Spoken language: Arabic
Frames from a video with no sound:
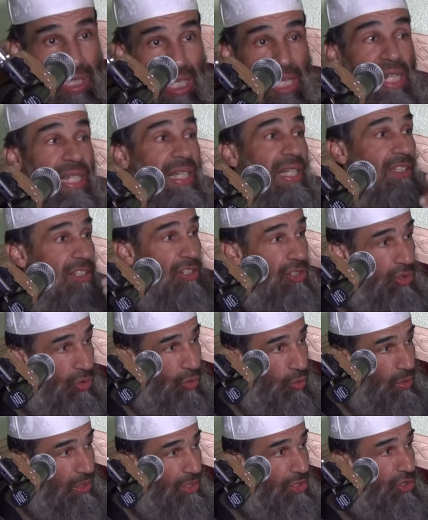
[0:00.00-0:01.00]
ذلك
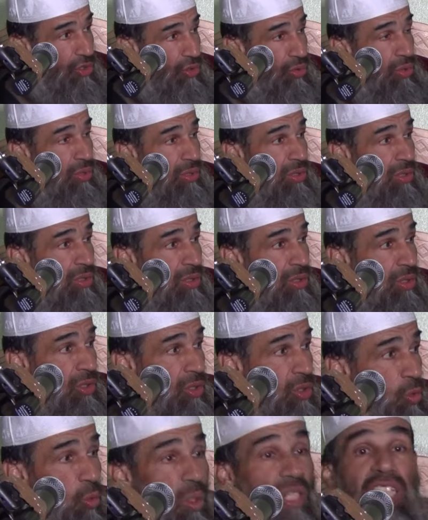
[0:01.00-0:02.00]
تسع وتسعون
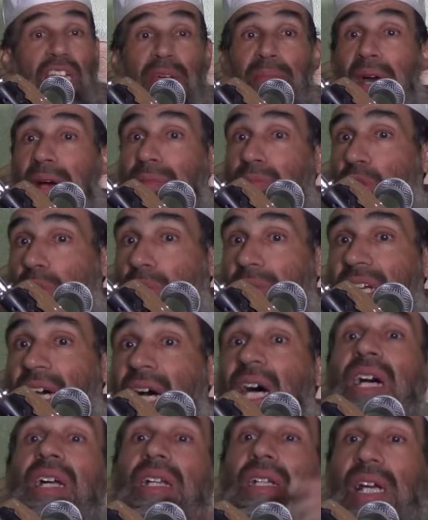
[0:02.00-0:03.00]
وتمام
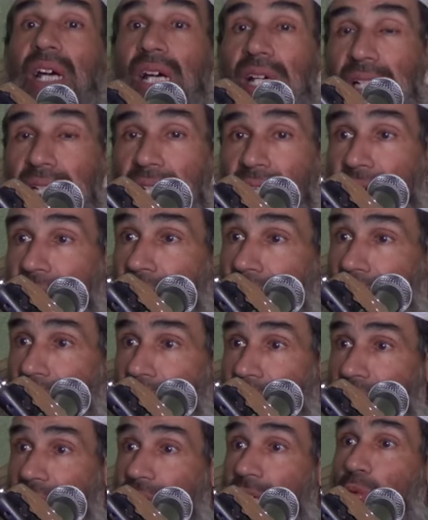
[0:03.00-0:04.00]
المئة لا إله
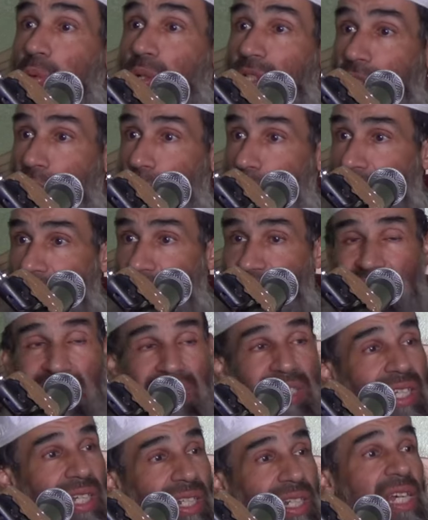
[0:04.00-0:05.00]
إلا الله وحده لا
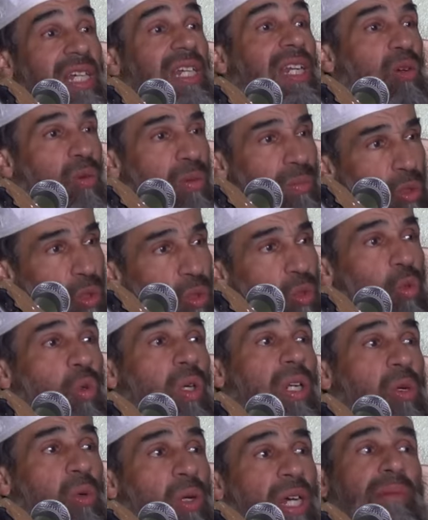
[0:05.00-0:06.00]
شريك له له الملك
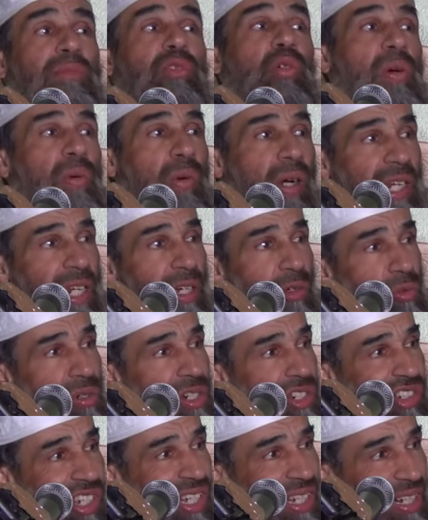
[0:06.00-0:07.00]
وله الحمد وهو على
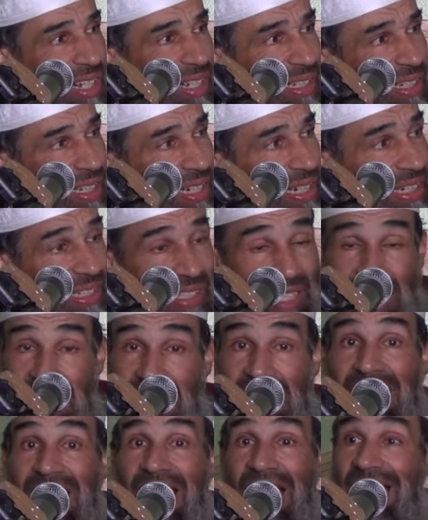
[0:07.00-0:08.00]
كل شيء قدير
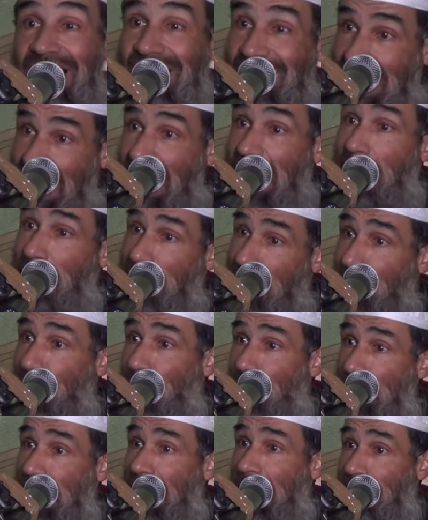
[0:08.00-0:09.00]
إذن أذكار
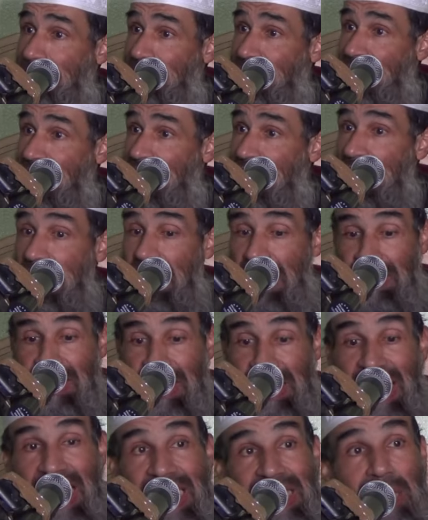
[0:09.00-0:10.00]
منقولة
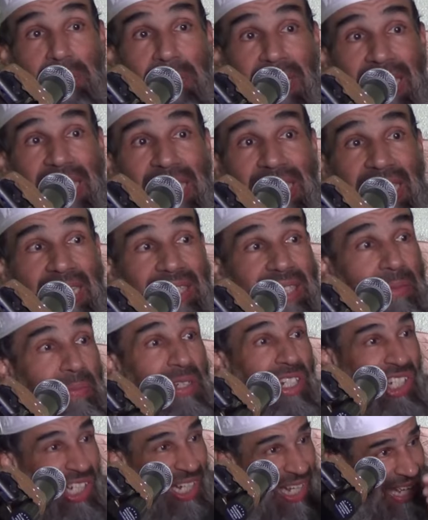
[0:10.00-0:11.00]
إذن هذا المكان هذا
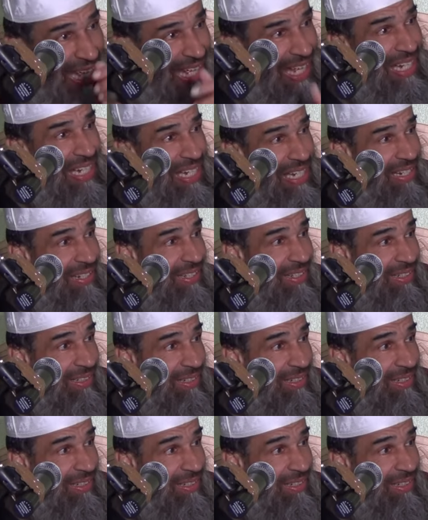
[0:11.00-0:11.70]
ماشي خالي